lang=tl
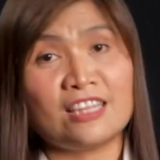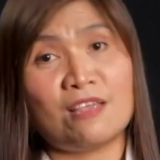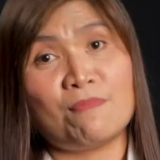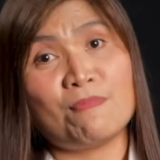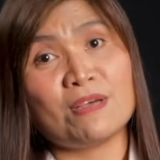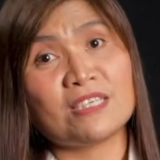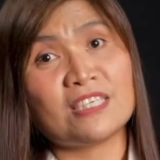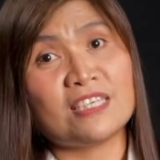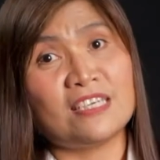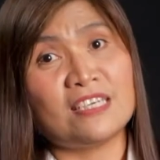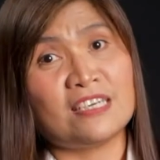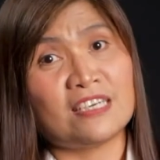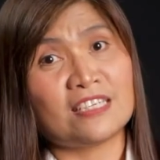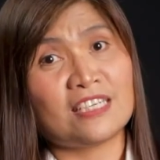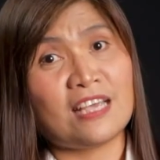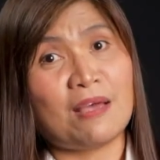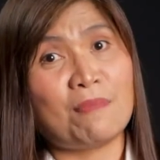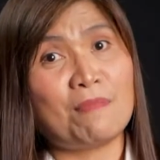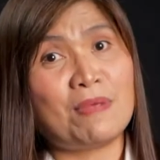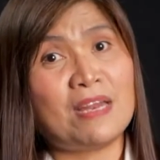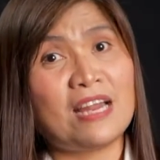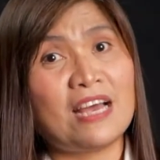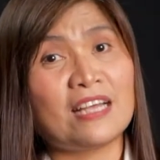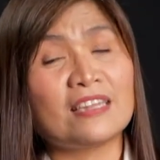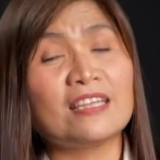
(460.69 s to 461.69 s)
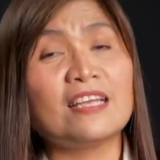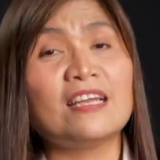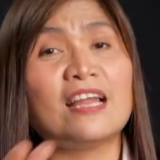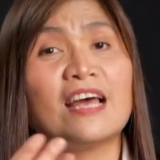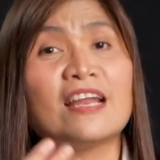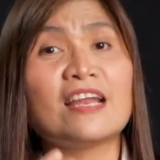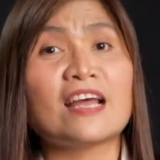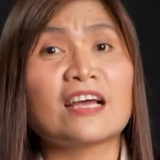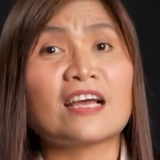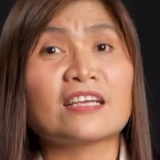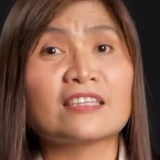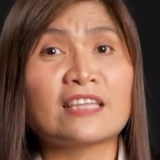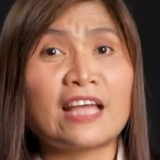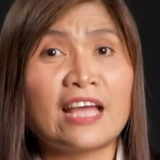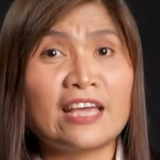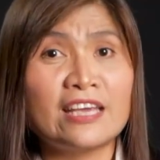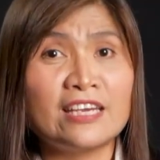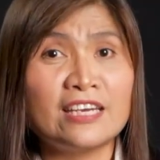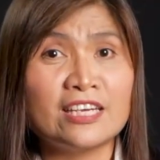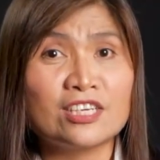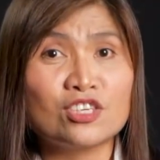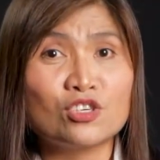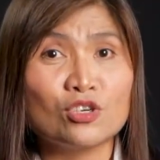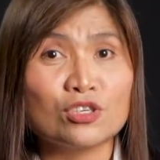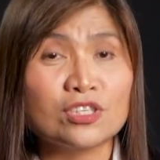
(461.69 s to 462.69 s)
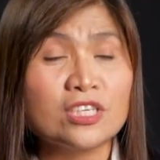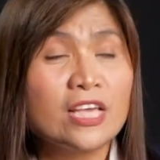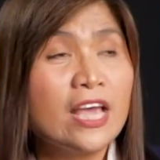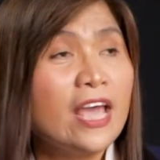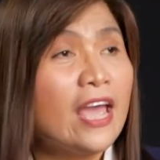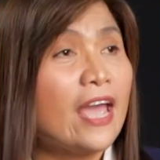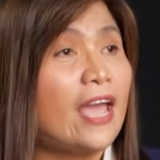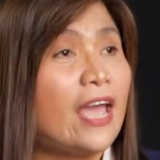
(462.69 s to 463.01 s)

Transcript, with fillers: Di ba sinasabi natin, anak tayo ng Diyos.